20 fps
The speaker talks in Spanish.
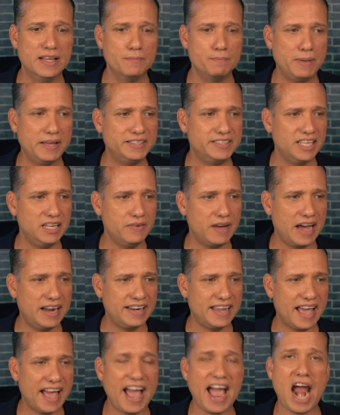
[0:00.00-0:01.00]

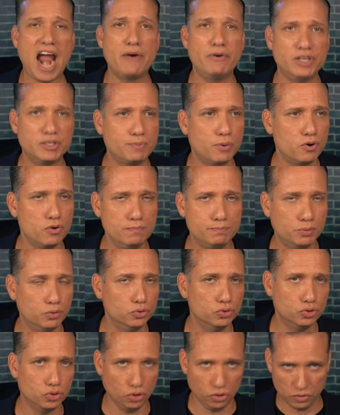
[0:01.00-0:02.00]
Pensilvania, Harris por un
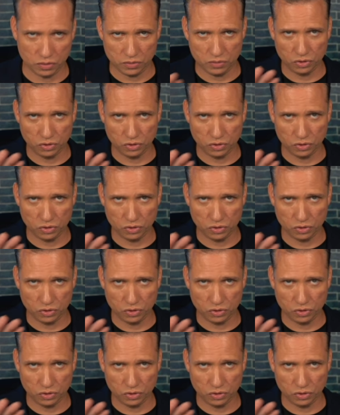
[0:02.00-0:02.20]
punto.